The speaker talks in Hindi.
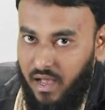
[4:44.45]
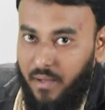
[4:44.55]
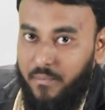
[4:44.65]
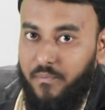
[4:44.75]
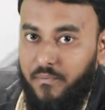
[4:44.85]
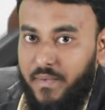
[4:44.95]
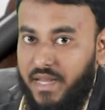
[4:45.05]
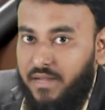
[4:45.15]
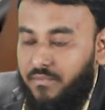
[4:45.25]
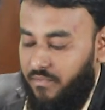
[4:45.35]
अब
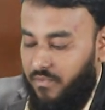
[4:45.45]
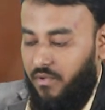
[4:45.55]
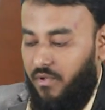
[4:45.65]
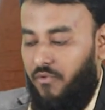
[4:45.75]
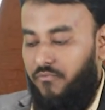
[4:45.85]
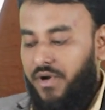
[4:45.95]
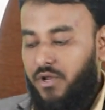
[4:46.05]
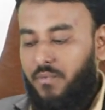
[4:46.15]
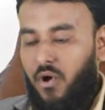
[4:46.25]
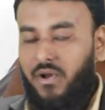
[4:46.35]
मैंने
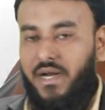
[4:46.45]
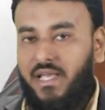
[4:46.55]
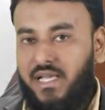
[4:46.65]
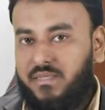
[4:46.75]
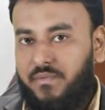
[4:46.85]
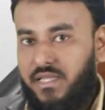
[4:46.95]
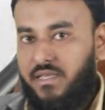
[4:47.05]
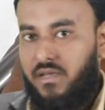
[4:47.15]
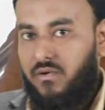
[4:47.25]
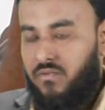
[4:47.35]
वीडियो में ऑलरेडी एक्सप्लेन
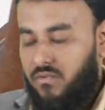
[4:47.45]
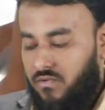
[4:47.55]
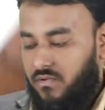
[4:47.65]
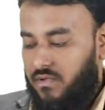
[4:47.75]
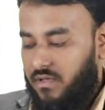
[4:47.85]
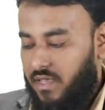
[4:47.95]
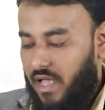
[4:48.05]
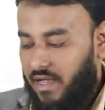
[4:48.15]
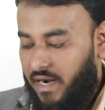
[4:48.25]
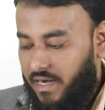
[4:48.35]
किया हूँ कि
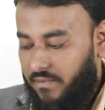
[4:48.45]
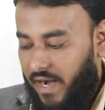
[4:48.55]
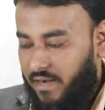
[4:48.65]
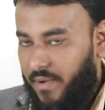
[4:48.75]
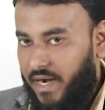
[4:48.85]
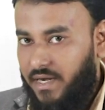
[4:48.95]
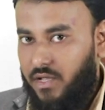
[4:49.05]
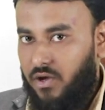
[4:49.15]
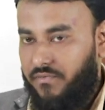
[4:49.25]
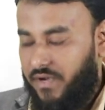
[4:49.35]
अगर डिवाइड बाई
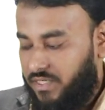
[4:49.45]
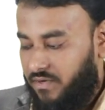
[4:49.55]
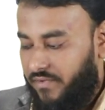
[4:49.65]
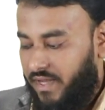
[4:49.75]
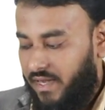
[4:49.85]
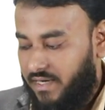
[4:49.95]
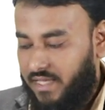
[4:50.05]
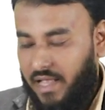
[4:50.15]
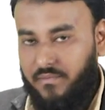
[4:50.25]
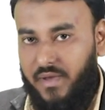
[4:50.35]
टी और फर्स्ट शिफ्टिंग अगर
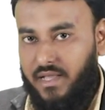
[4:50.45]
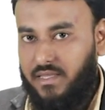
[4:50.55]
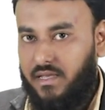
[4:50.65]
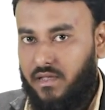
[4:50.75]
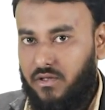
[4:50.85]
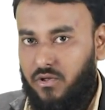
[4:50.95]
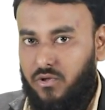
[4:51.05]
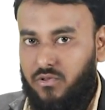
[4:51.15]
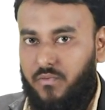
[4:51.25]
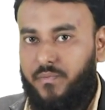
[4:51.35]
साथ में आते हैं
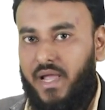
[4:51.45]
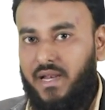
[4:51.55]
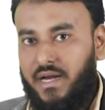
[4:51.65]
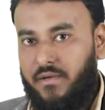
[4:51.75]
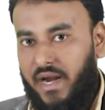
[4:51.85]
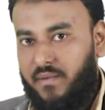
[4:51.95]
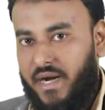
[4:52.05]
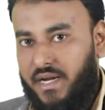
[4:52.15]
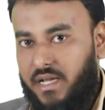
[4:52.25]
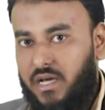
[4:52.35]
तो पहले डिवाइड
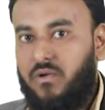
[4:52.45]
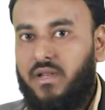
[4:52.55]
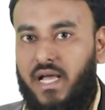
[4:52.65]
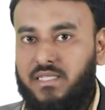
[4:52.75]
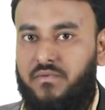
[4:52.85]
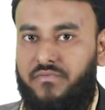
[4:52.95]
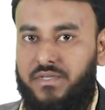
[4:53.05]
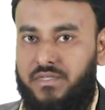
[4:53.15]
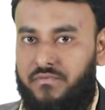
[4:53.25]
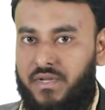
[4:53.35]
बाई टी करो लास्ट में
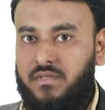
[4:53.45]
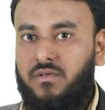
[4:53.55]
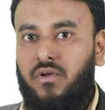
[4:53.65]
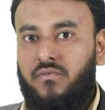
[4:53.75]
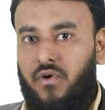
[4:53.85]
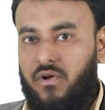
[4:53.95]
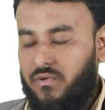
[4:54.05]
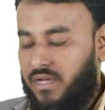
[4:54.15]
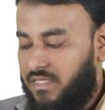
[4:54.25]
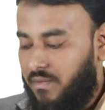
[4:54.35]
फर्स्ट शिफ्टिंग फॉर
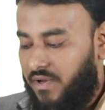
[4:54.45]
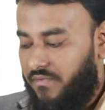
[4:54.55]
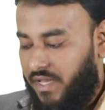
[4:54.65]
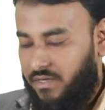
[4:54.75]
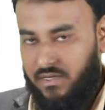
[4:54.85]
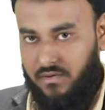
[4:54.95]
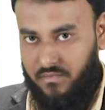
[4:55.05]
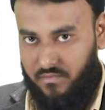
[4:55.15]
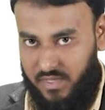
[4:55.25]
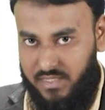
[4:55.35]
ओनली सिंप्लीफिकेशन
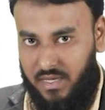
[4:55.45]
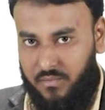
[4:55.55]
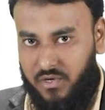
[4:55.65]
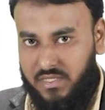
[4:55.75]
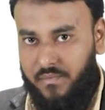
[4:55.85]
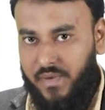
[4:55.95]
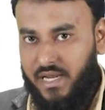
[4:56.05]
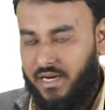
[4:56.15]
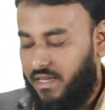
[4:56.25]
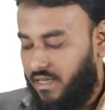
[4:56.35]
इन सम को सिंपल
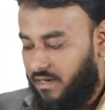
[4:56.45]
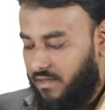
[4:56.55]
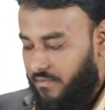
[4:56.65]
करने के लिए